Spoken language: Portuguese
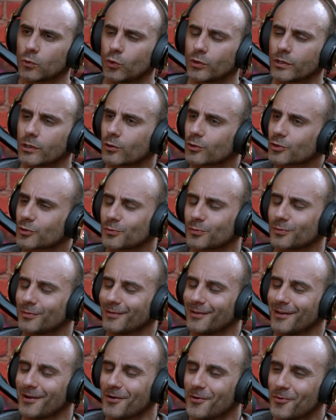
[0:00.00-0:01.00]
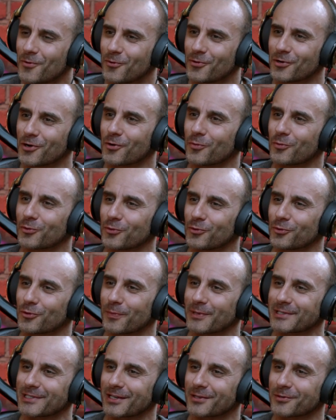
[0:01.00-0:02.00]
Guna não, o Guna não mudou no
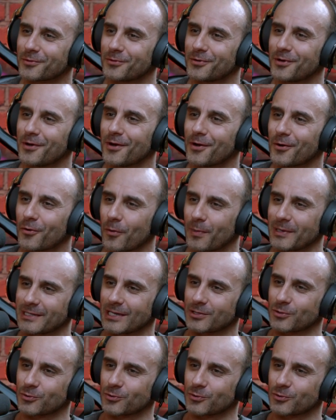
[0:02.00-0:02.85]
passado, no, com o passar